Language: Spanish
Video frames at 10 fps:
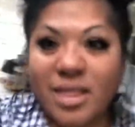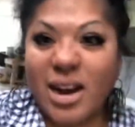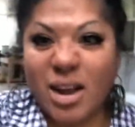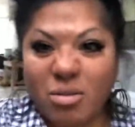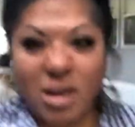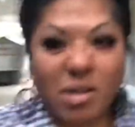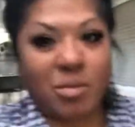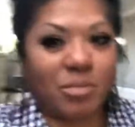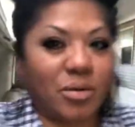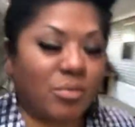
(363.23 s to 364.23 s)
Del agua le
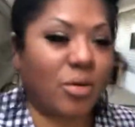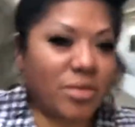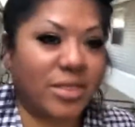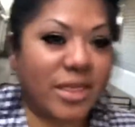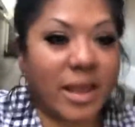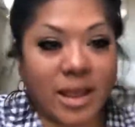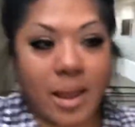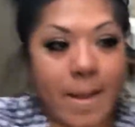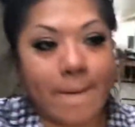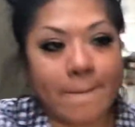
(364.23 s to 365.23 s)
compré un bow
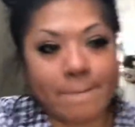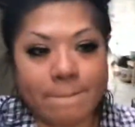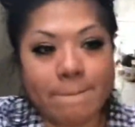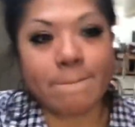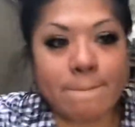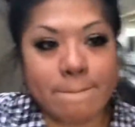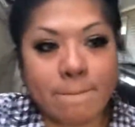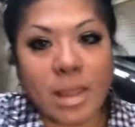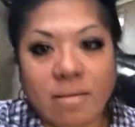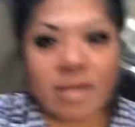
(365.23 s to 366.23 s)
de
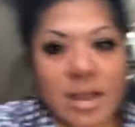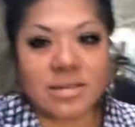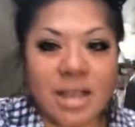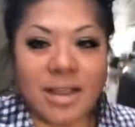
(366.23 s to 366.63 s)
vacas